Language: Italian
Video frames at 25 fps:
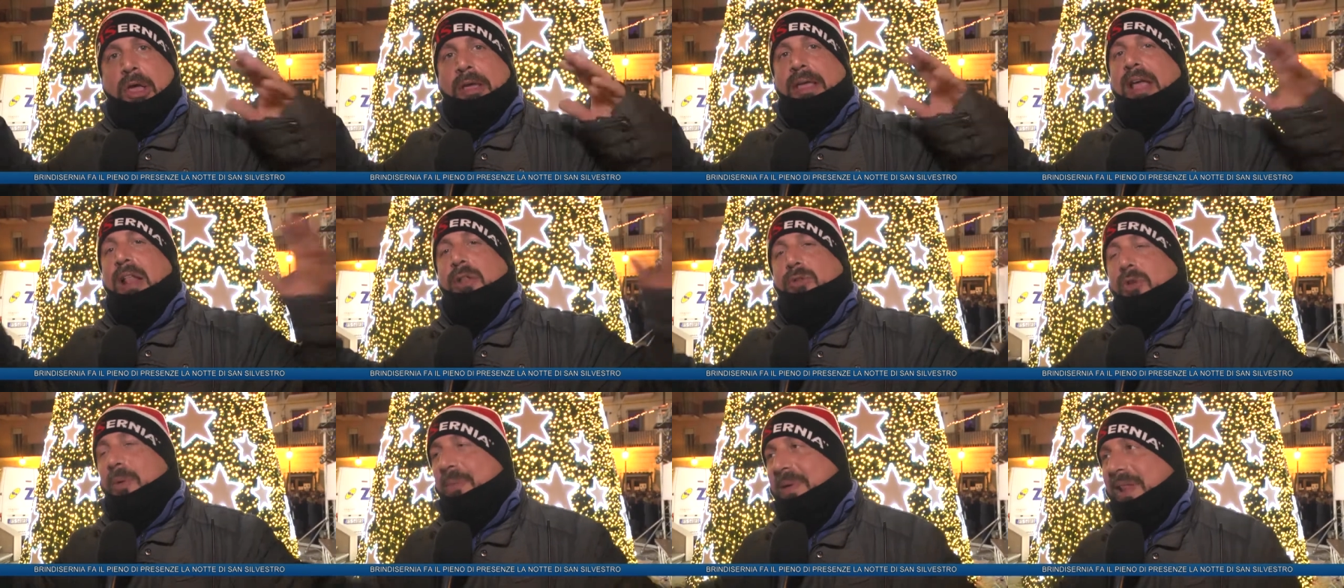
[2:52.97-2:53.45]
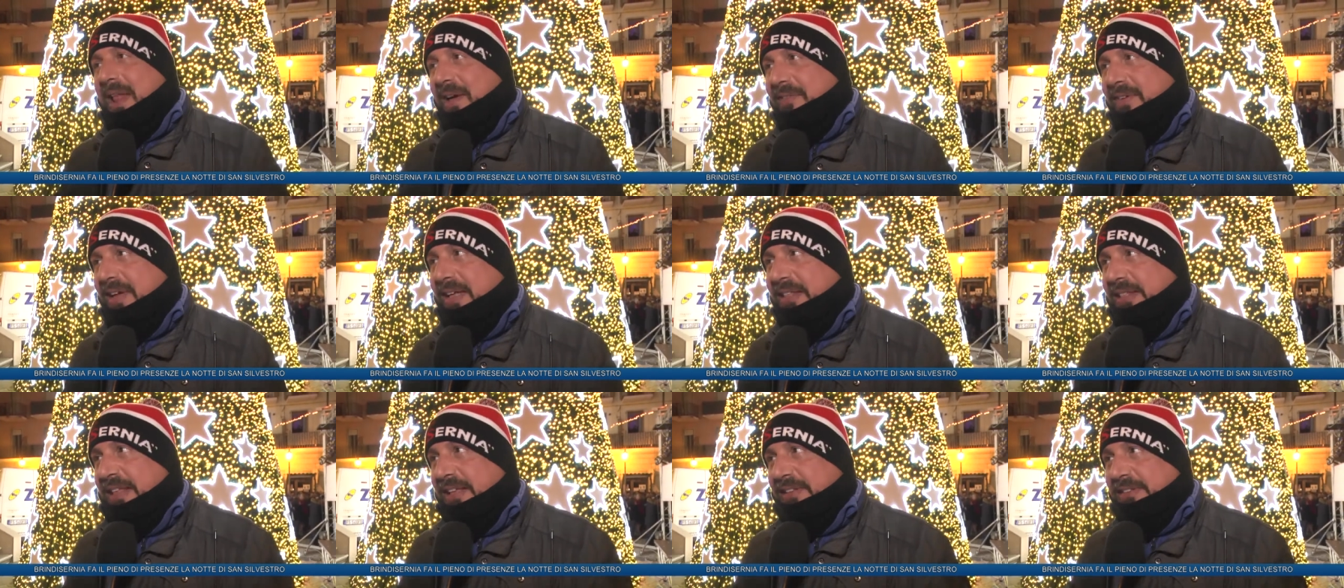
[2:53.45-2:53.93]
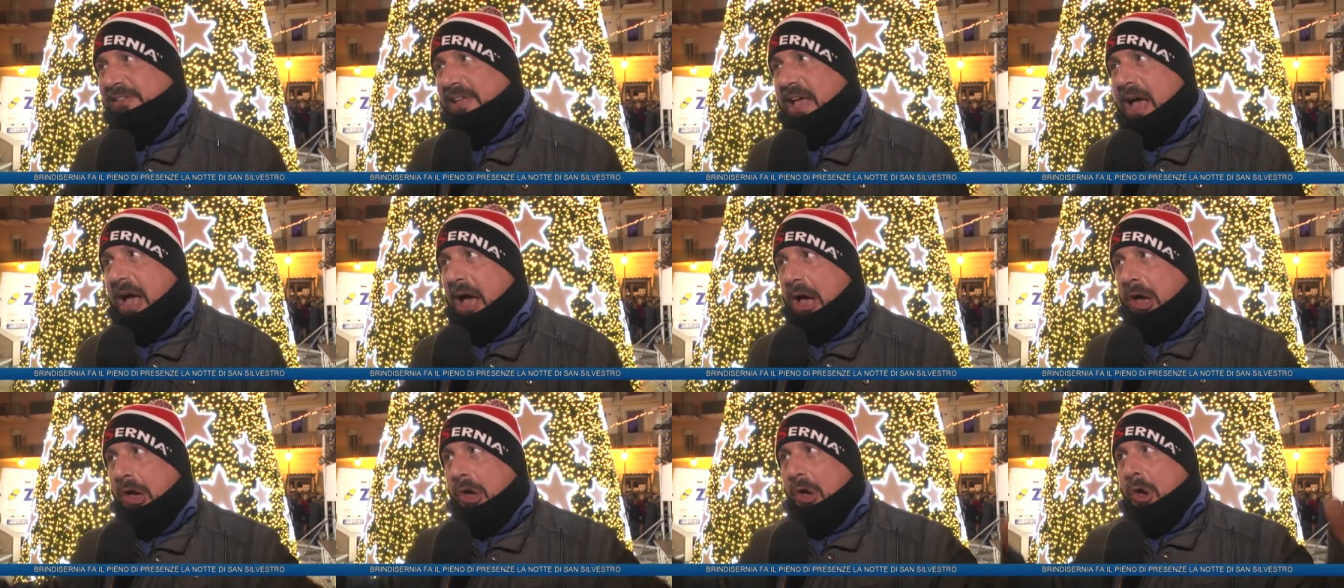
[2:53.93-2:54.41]
che il 2020
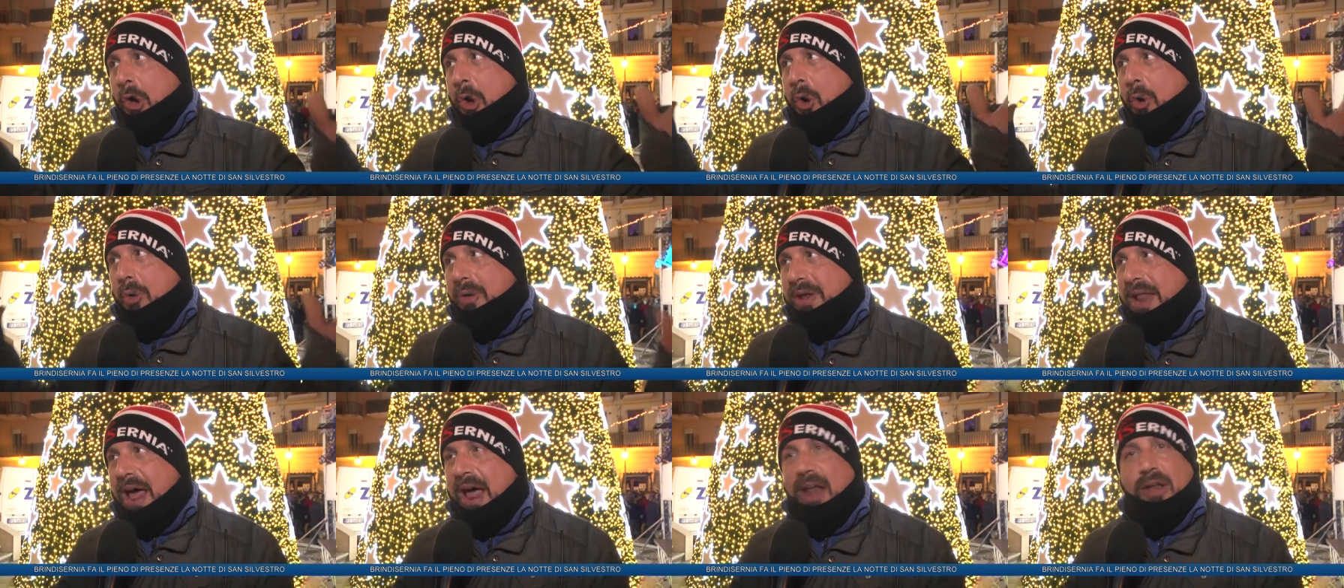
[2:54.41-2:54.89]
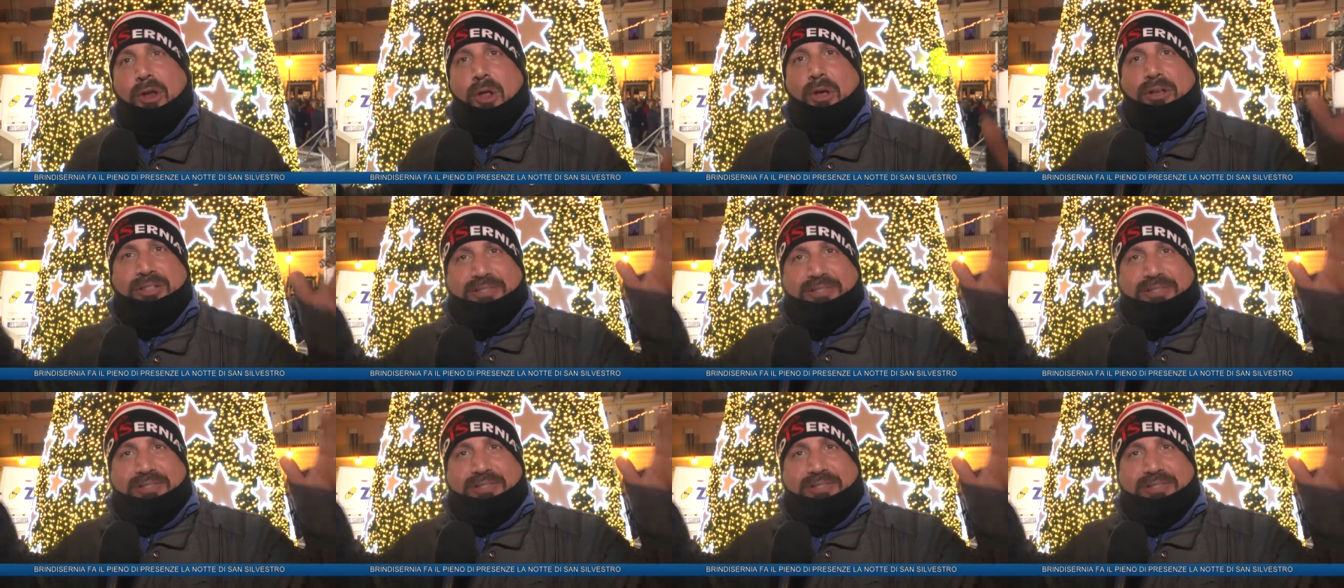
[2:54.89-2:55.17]
sia un anno